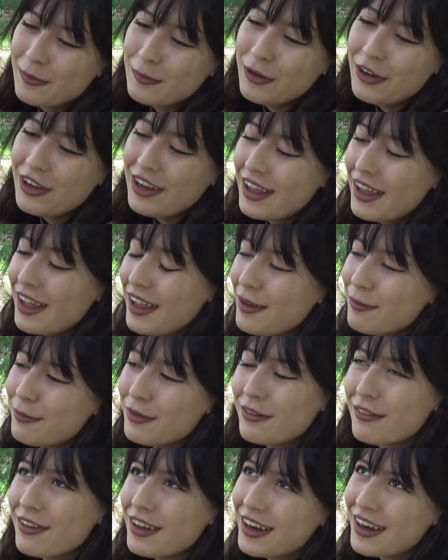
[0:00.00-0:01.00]
Böyle
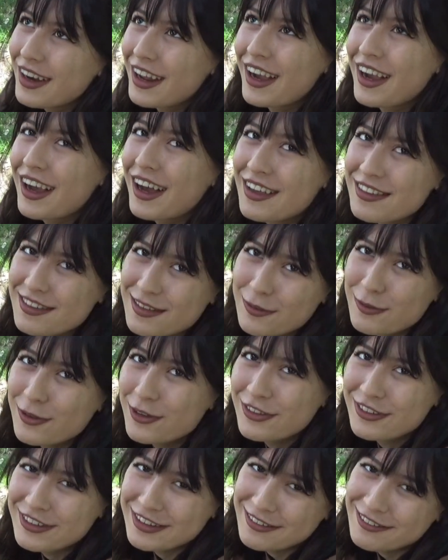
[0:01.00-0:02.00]
emir vererek
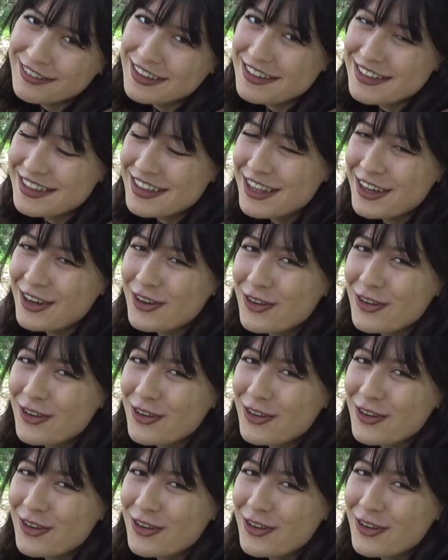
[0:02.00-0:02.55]
Kastamonu şivesiyle